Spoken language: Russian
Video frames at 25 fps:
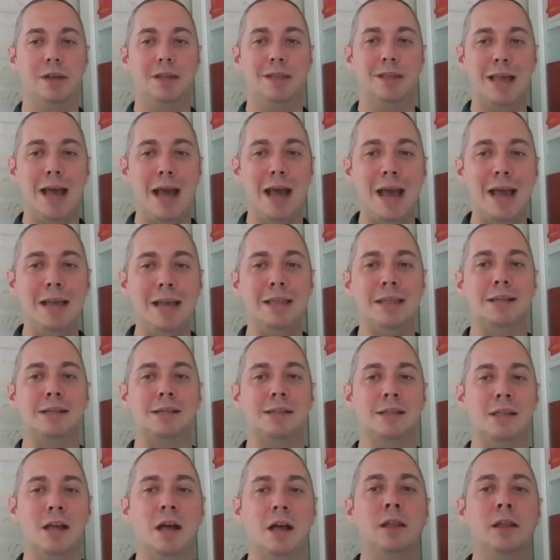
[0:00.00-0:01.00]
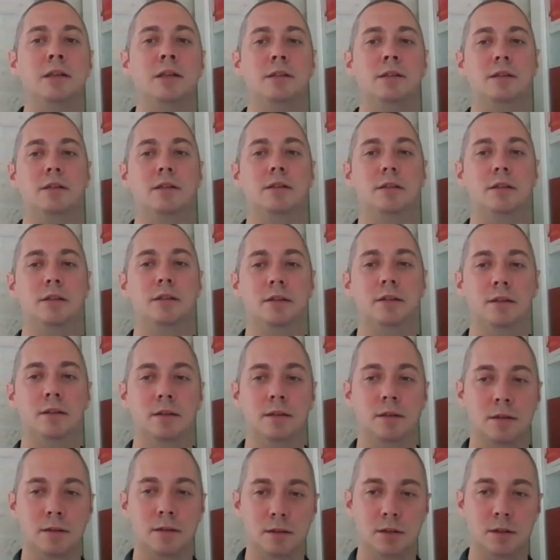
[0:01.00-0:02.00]
Китай досталась э,
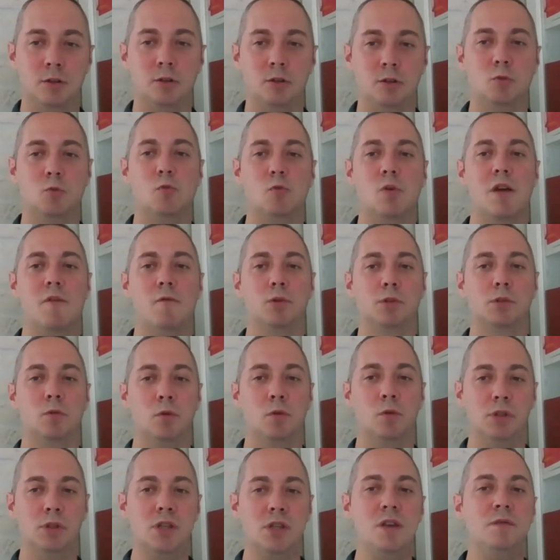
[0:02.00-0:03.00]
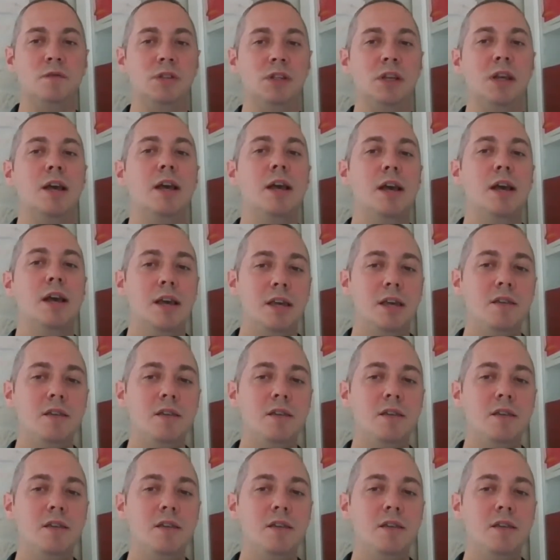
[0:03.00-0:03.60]
значит, руководству Роснефти,